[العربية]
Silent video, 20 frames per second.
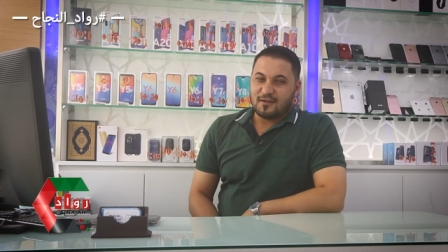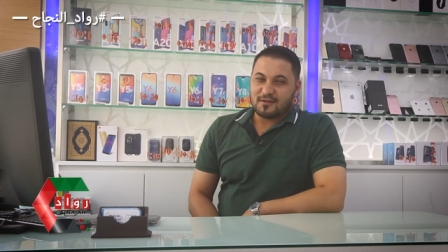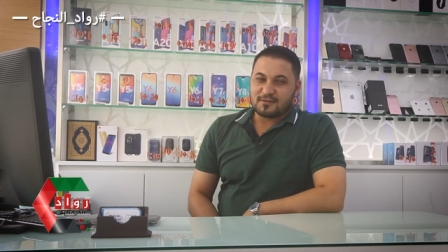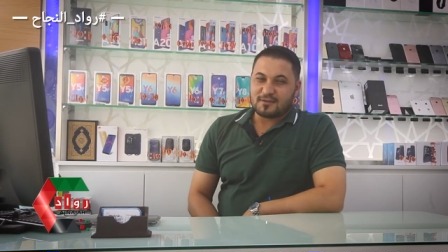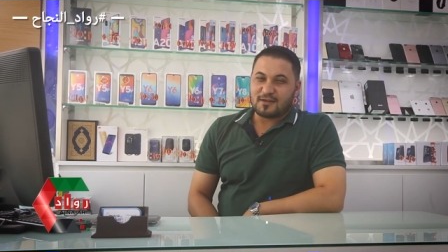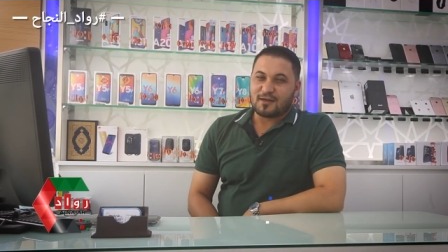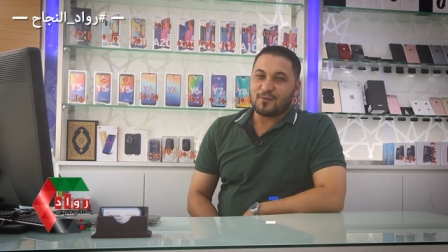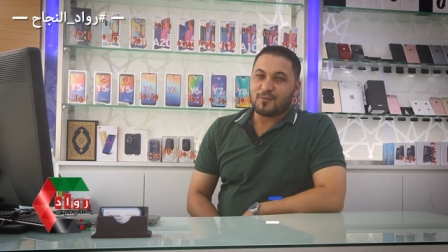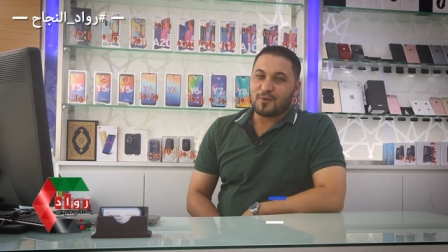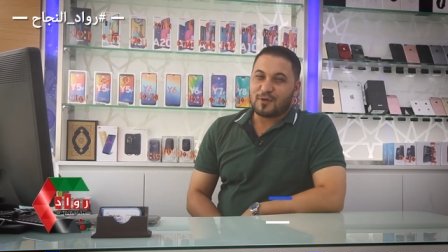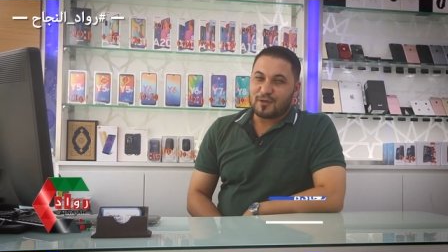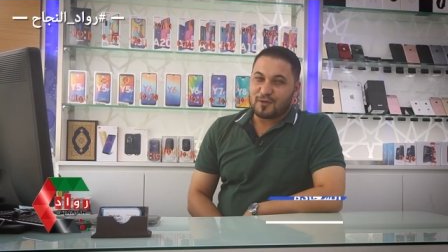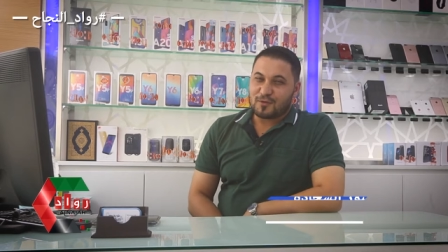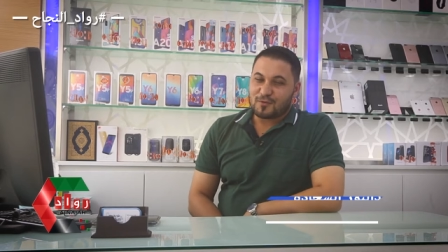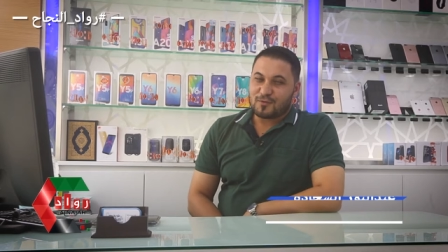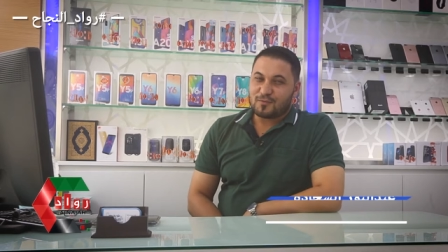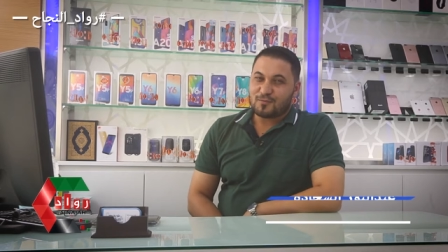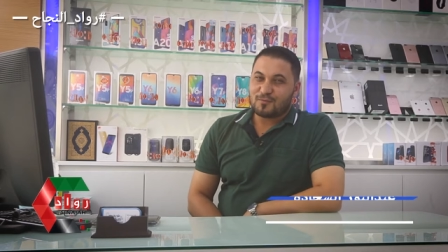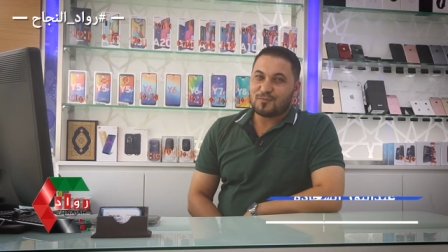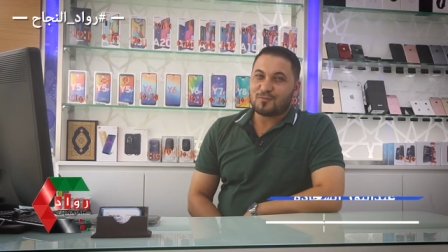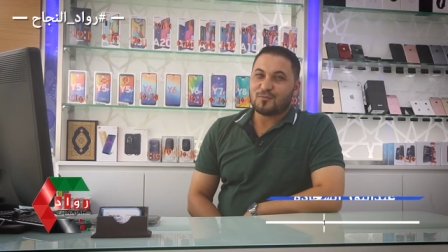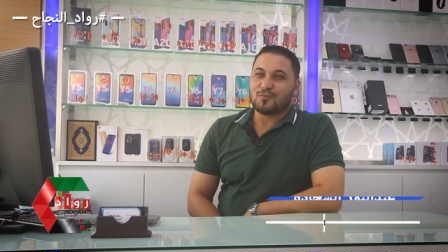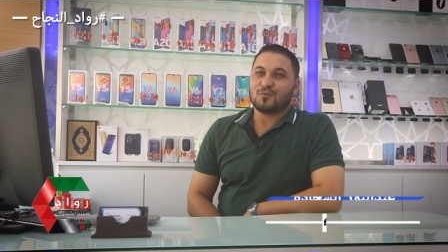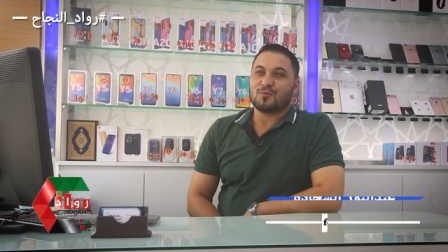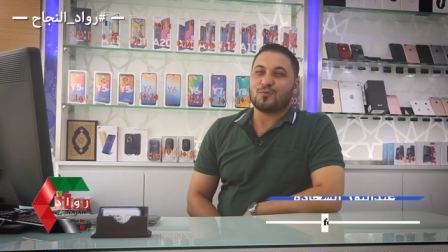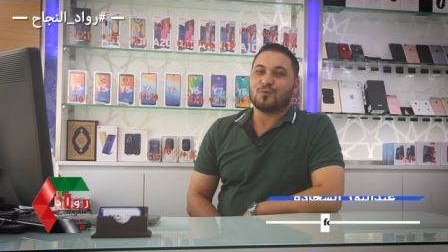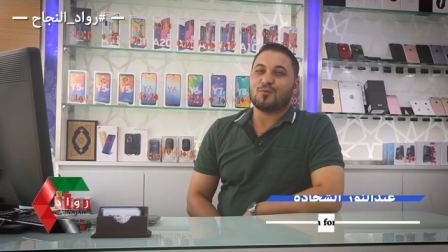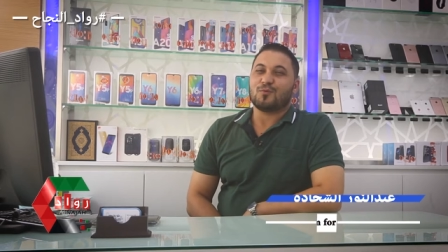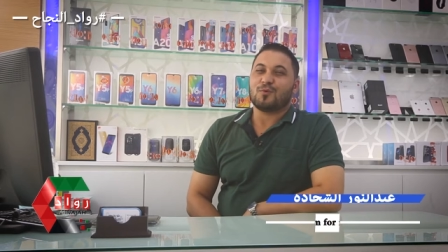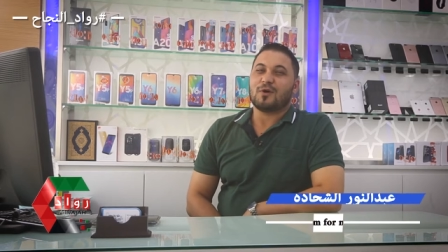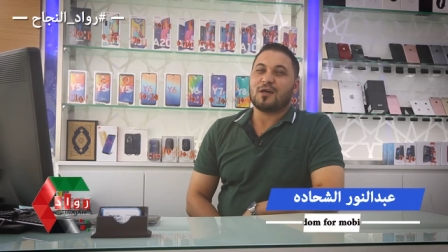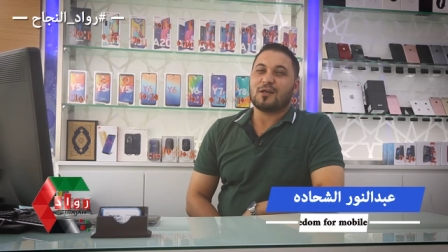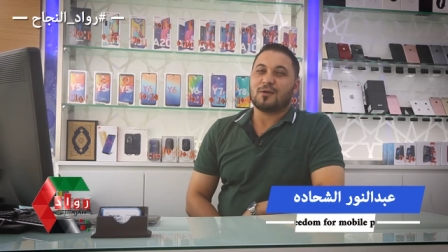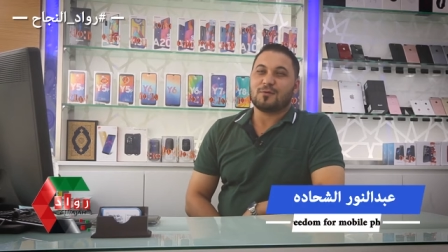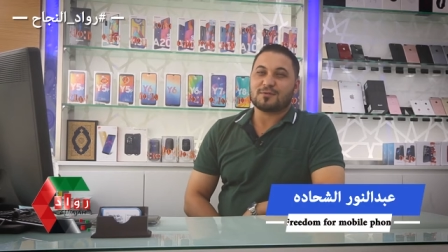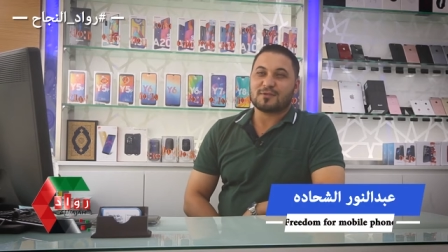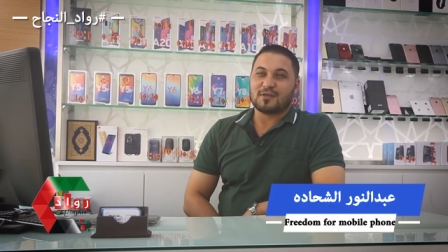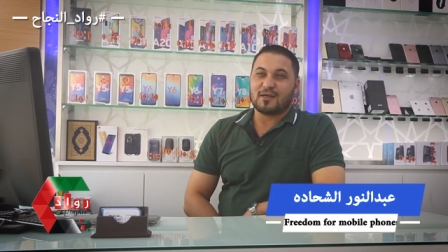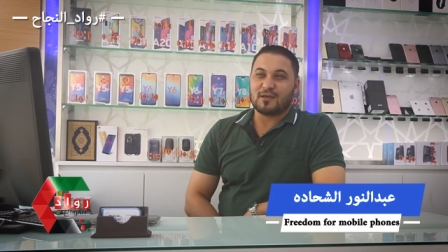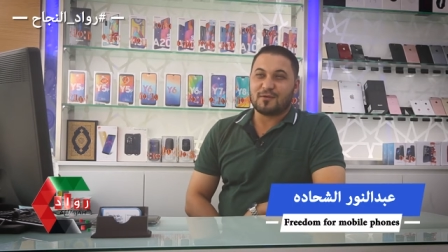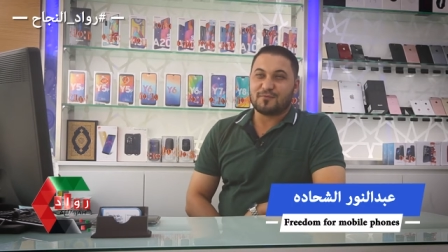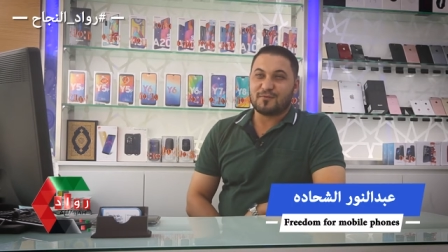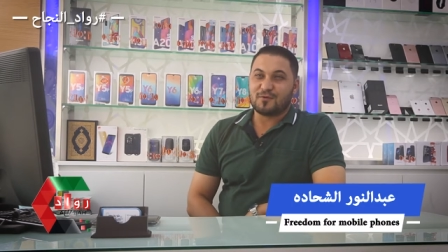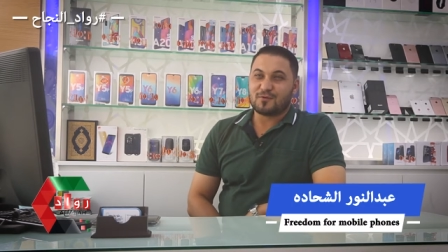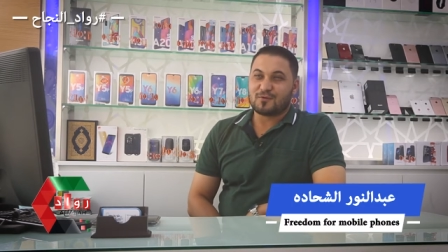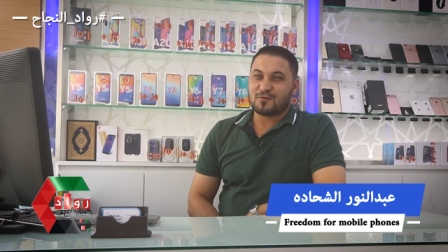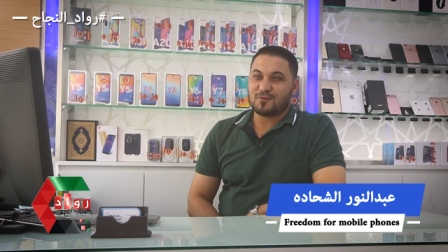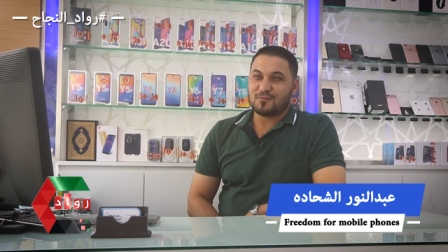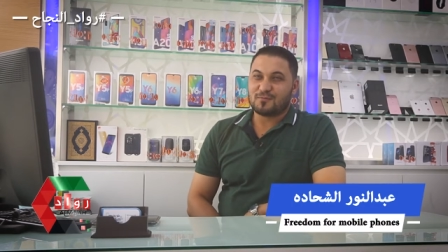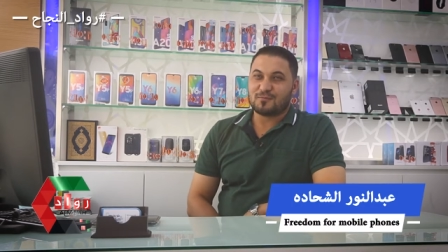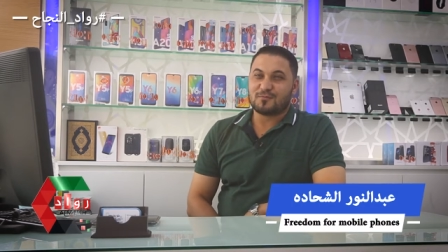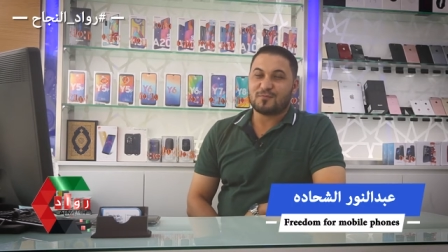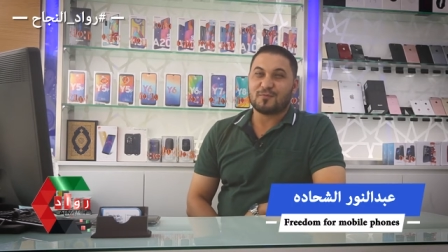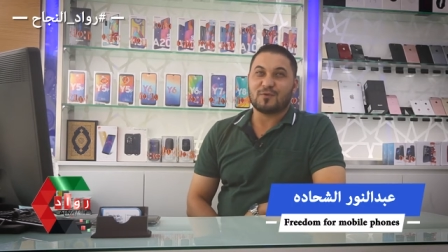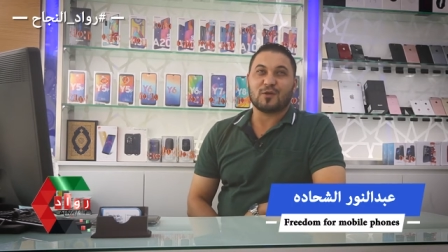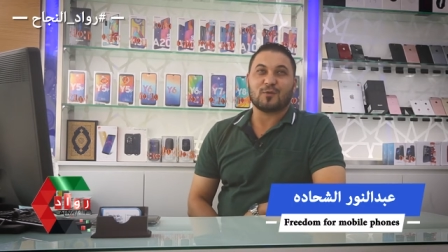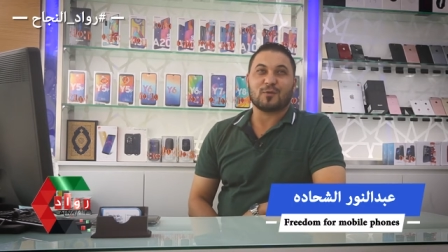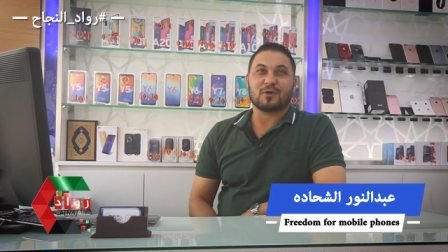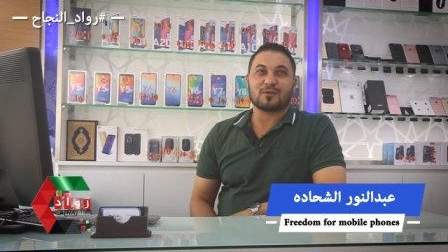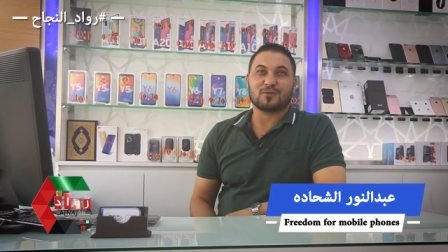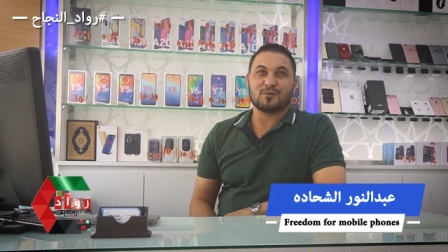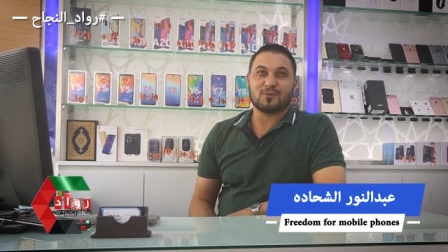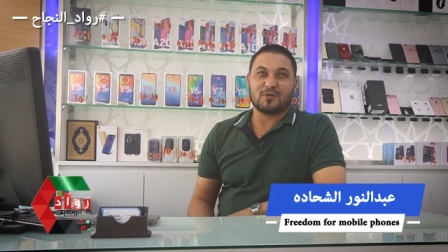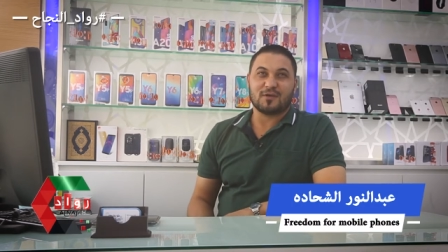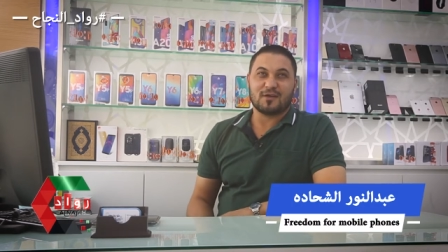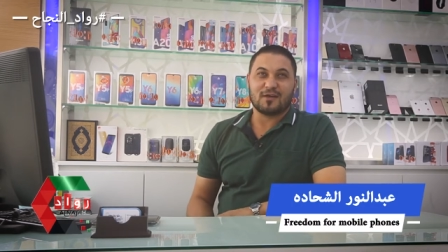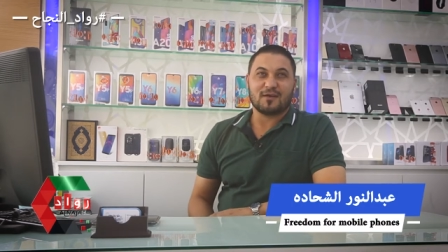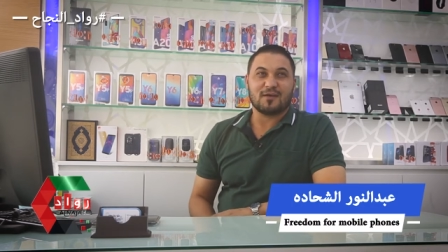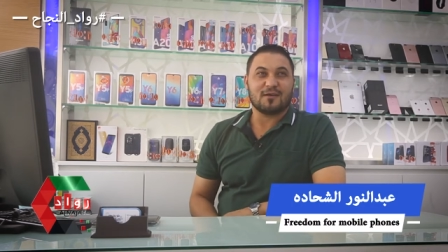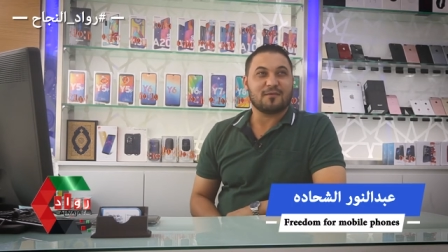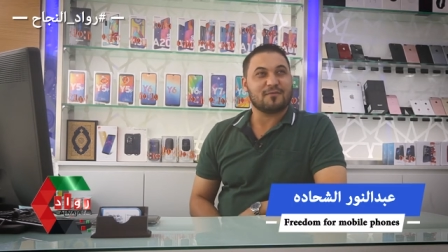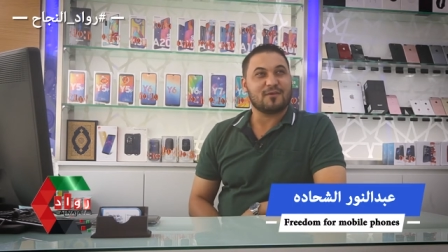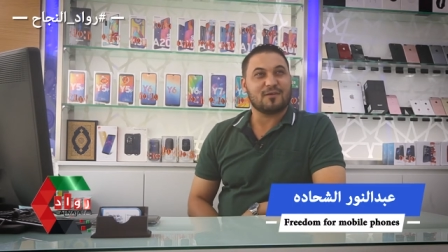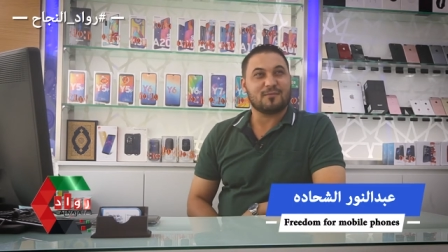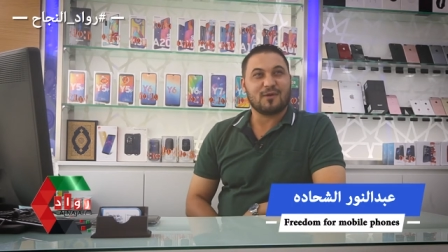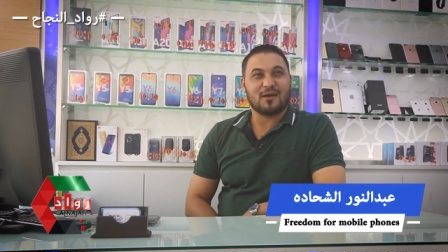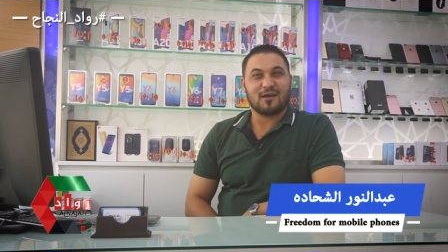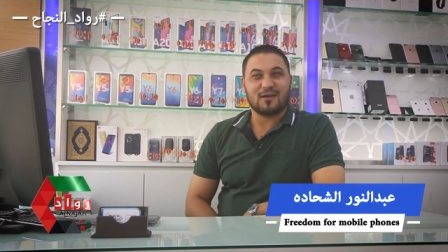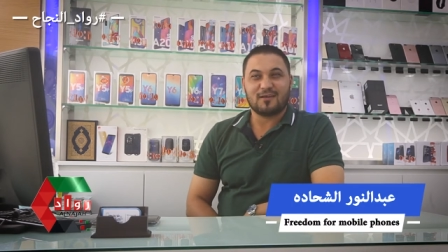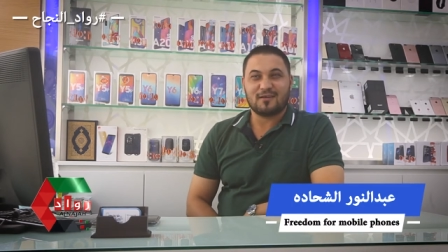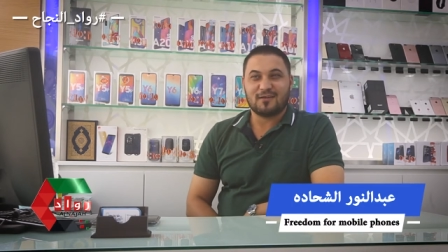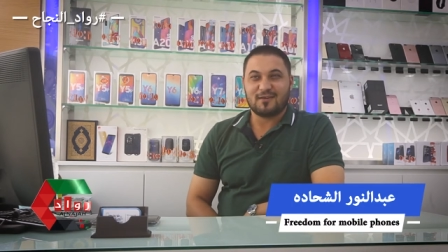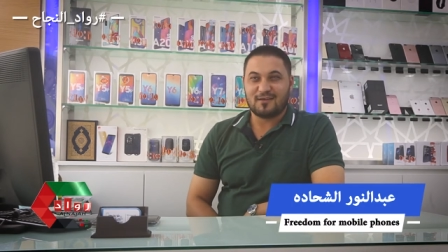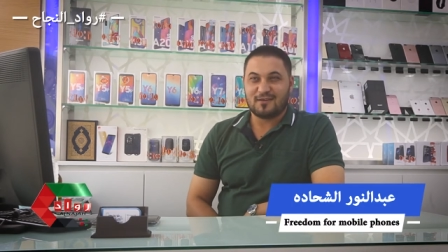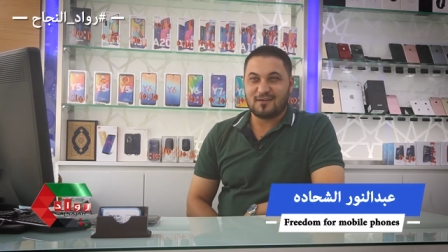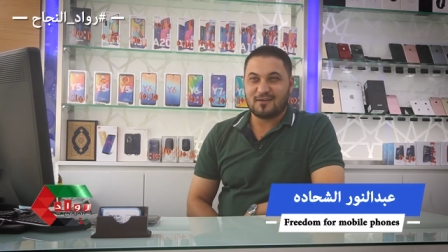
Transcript: السلام عليكم واهلا وسهلا فيكم نورتونا في المحل